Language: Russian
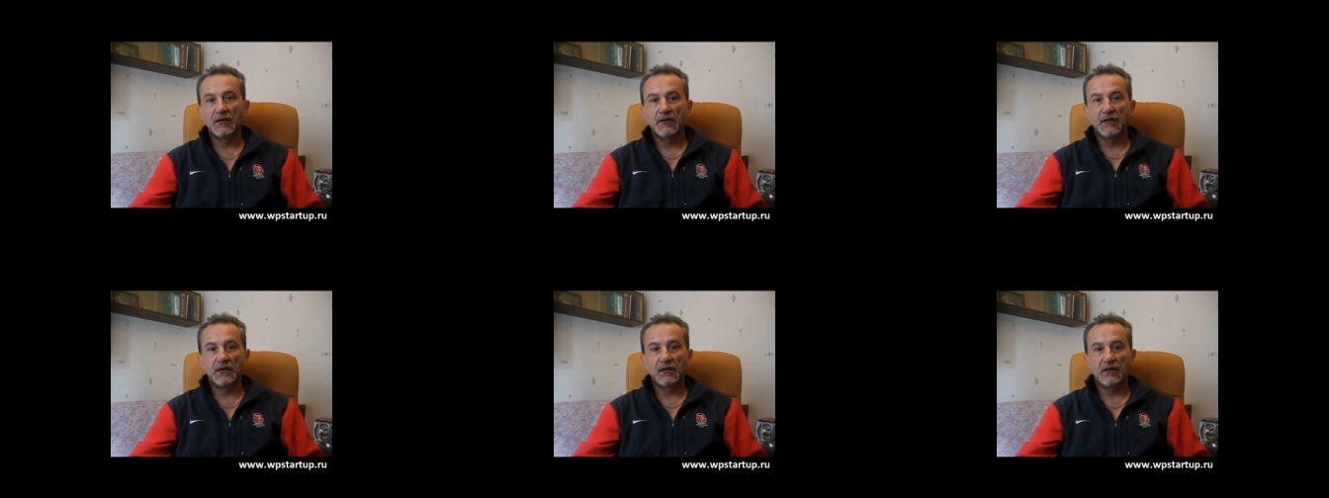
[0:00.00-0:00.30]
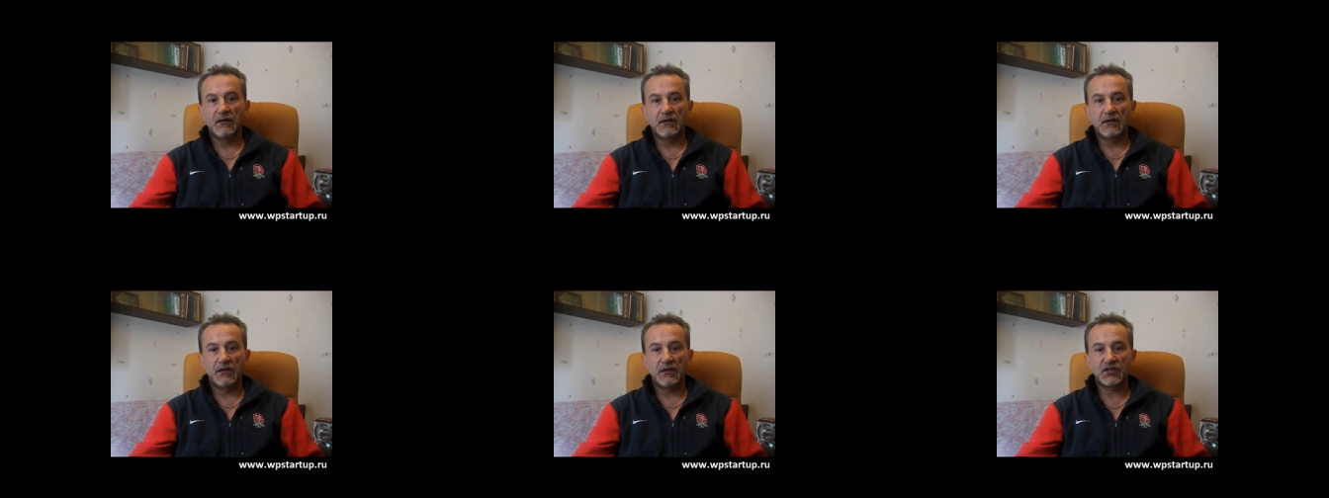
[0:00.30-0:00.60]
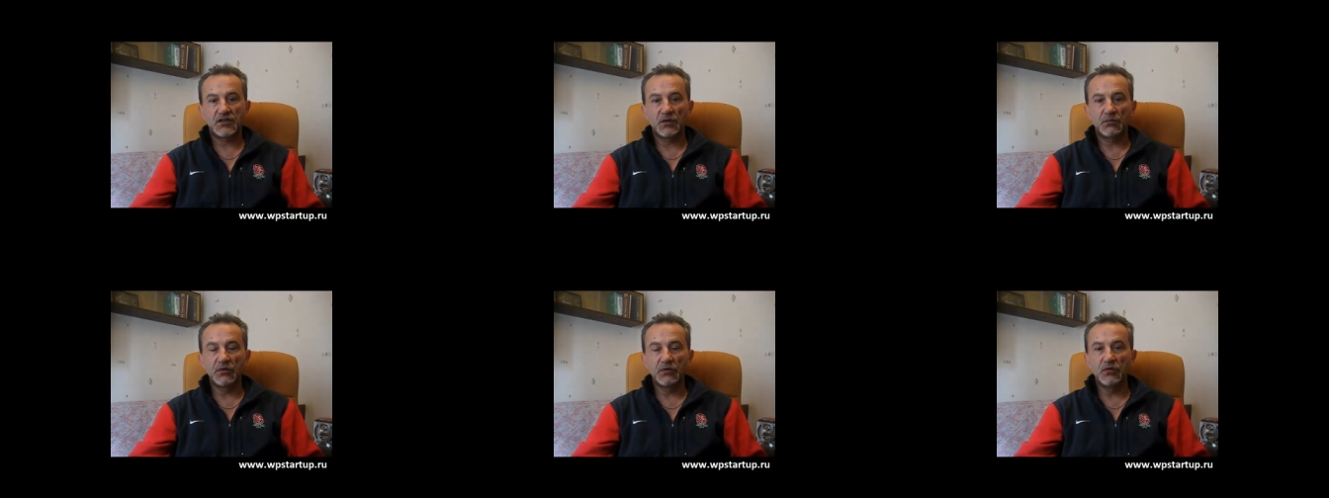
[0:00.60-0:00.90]
Э,
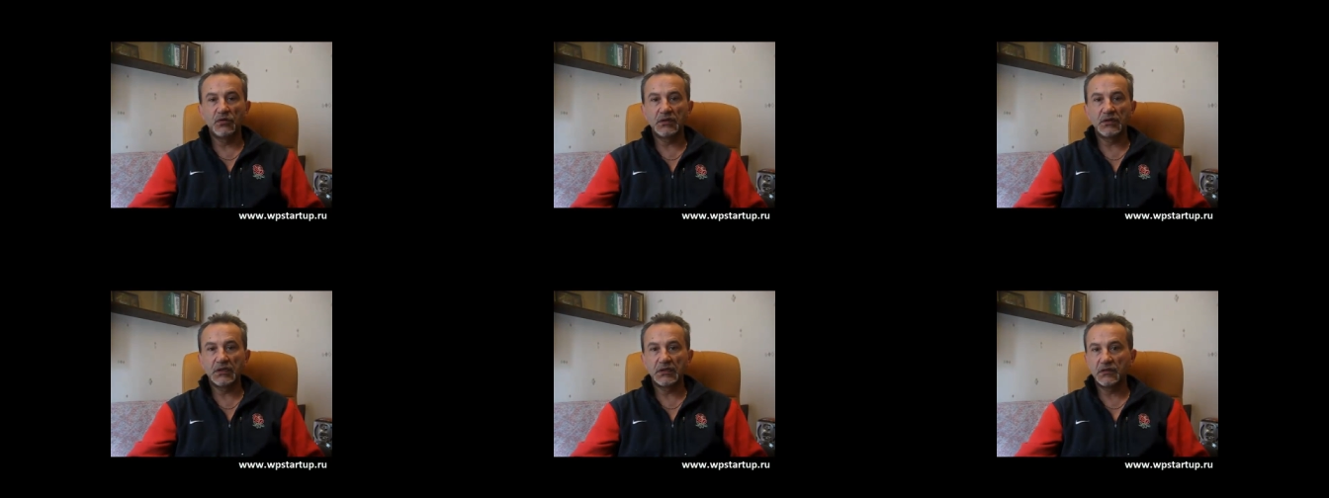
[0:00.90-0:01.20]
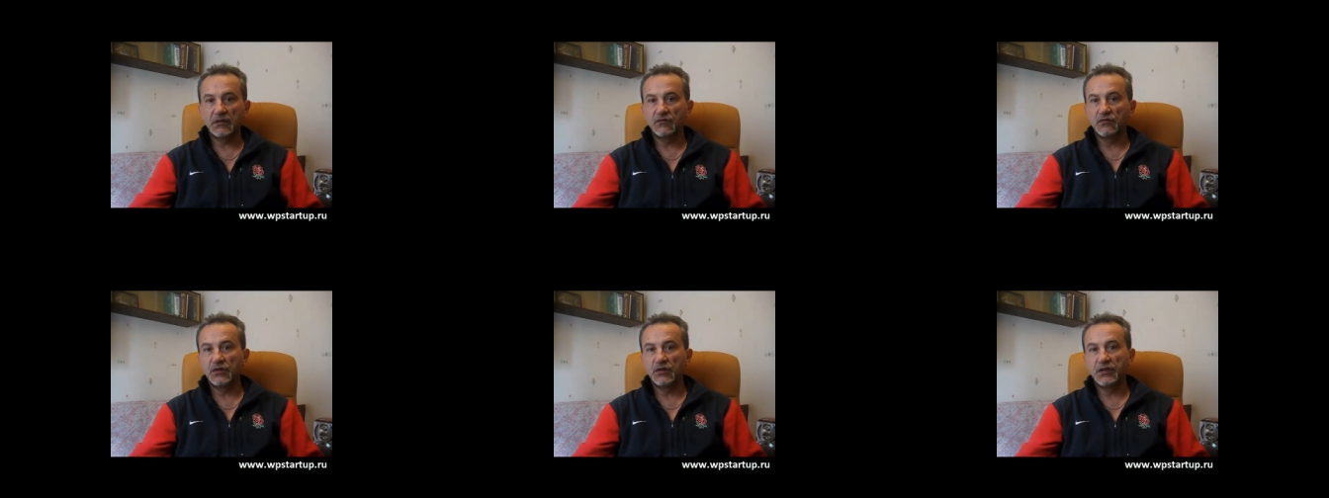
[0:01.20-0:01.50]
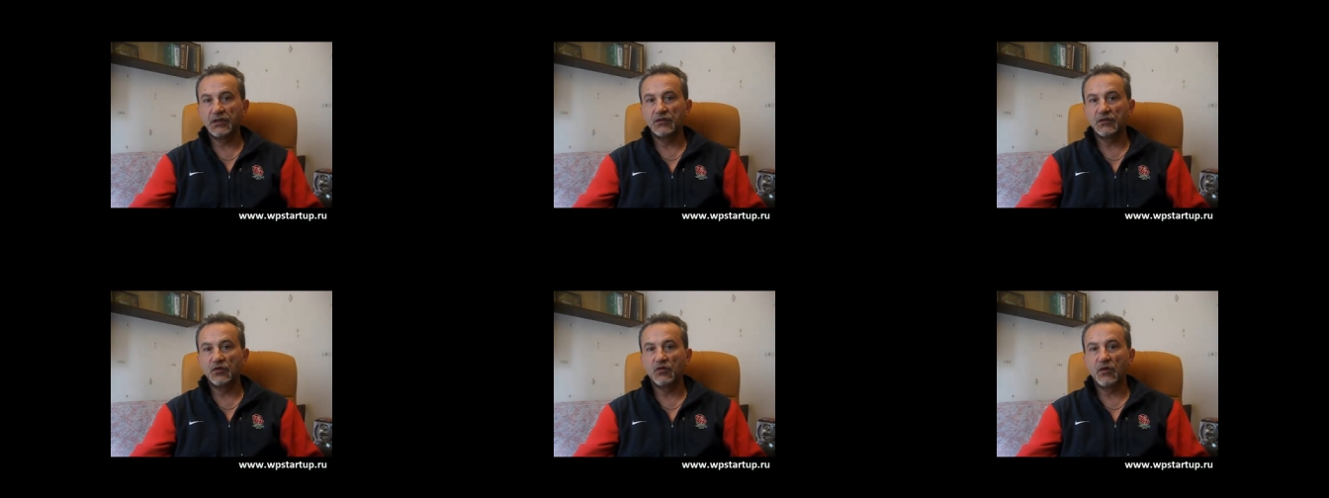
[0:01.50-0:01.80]
шаблона того
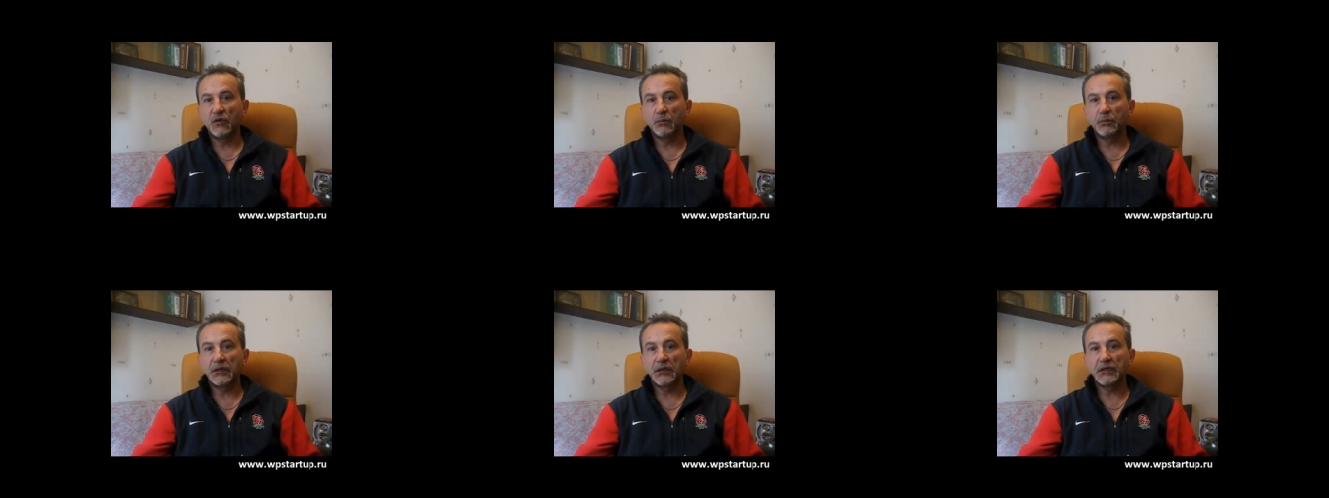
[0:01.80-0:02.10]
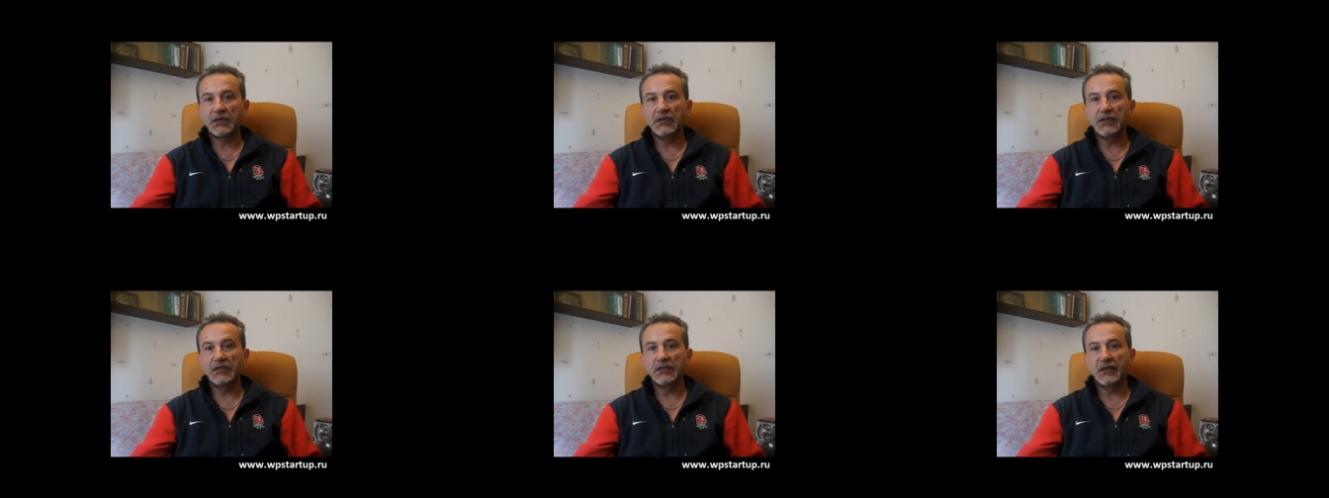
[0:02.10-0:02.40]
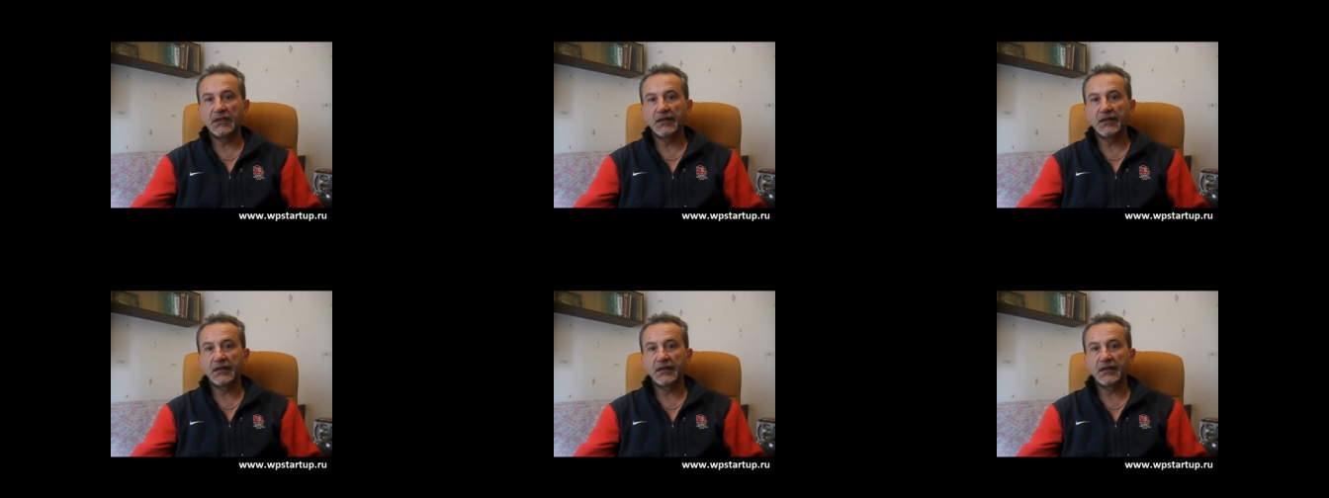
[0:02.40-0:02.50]
или иного плагина